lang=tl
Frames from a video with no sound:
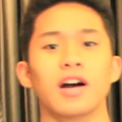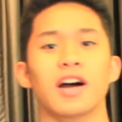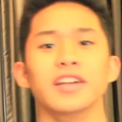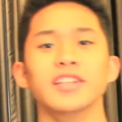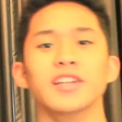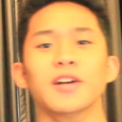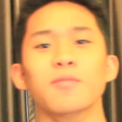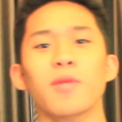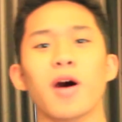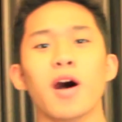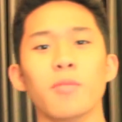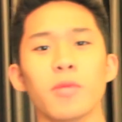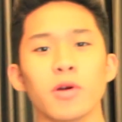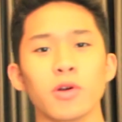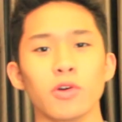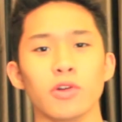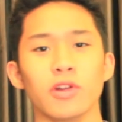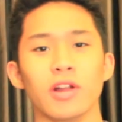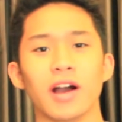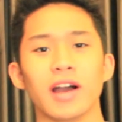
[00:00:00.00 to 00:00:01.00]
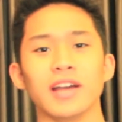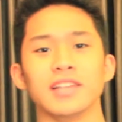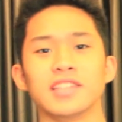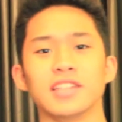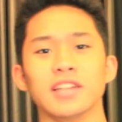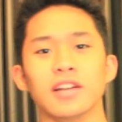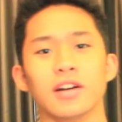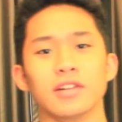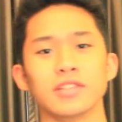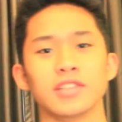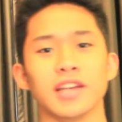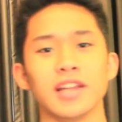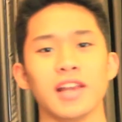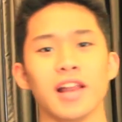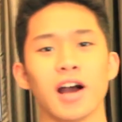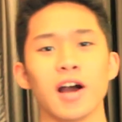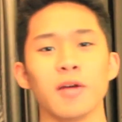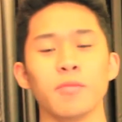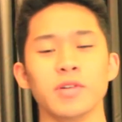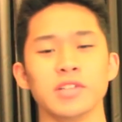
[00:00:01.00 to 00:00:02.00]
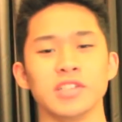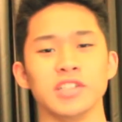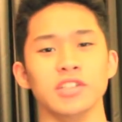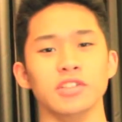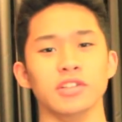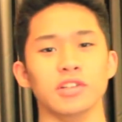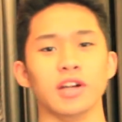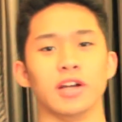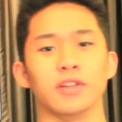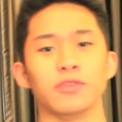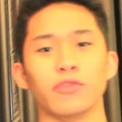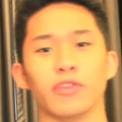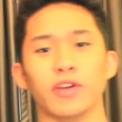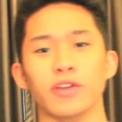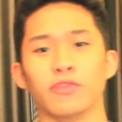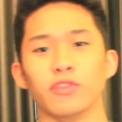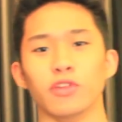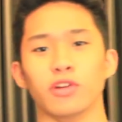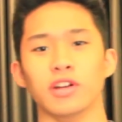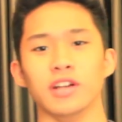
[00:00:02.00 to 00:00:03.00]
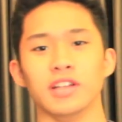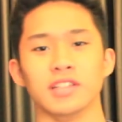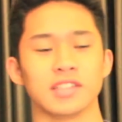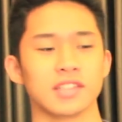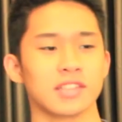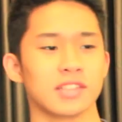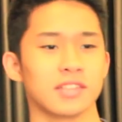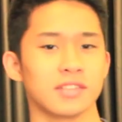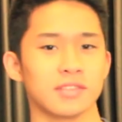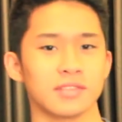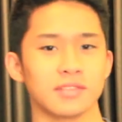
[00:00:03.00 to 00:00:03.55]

Ang kanyang mga magulang ay sina Jose Lacaba Sr. at Fe Flores.